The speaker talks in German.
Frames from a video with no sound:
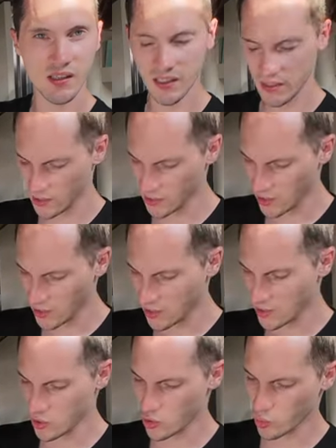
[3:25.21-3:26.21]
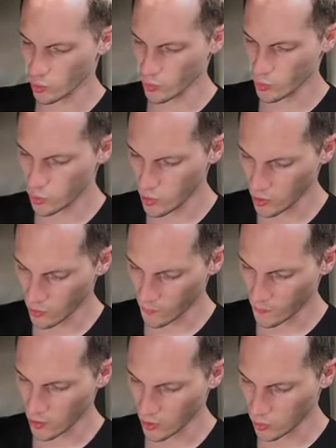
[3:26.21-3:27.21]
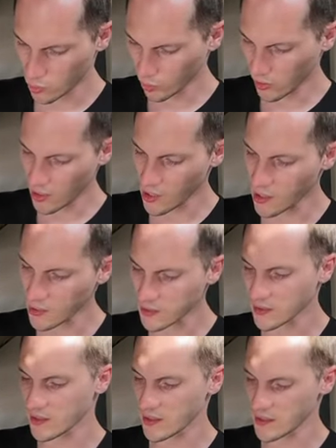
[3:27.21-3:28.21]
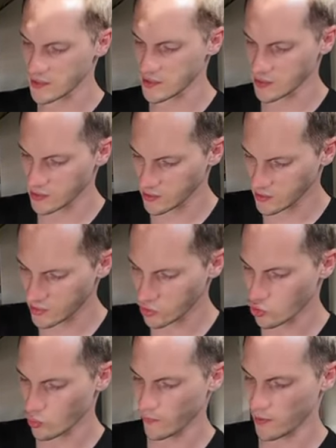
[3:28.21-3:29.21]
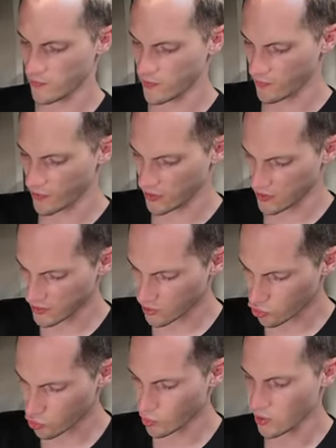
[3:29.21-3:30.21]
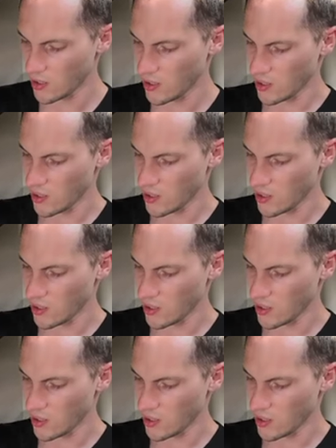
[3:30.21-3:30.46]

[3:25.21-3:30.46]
hier ist schon ähm, Thüringer Art. Das heißt, äh, das ist schon gepfeffert, ist das schon.